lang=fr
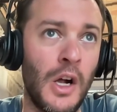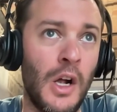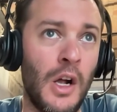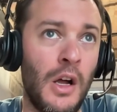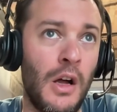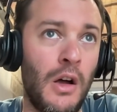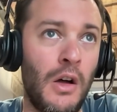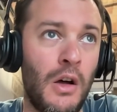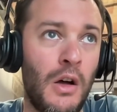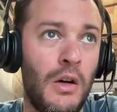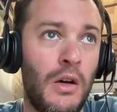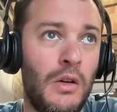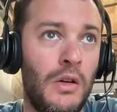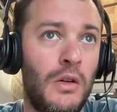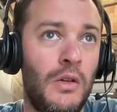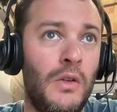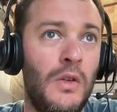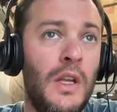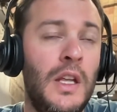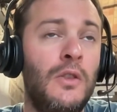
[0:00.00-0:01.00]

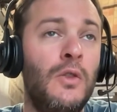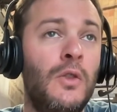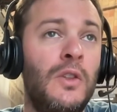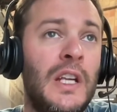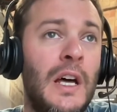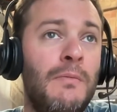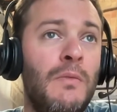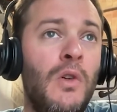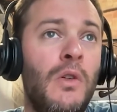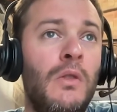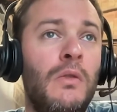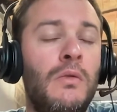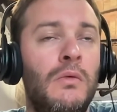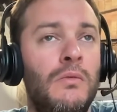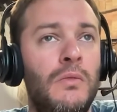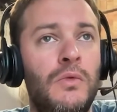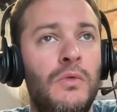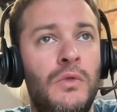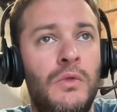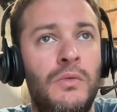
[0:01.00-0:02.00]
Euh, et notamment,
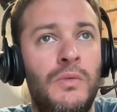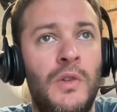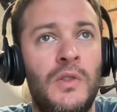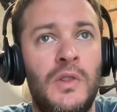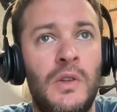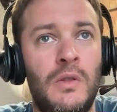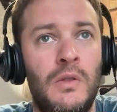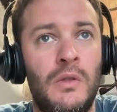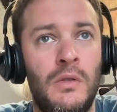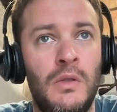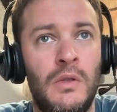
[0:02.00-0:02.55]
je pense que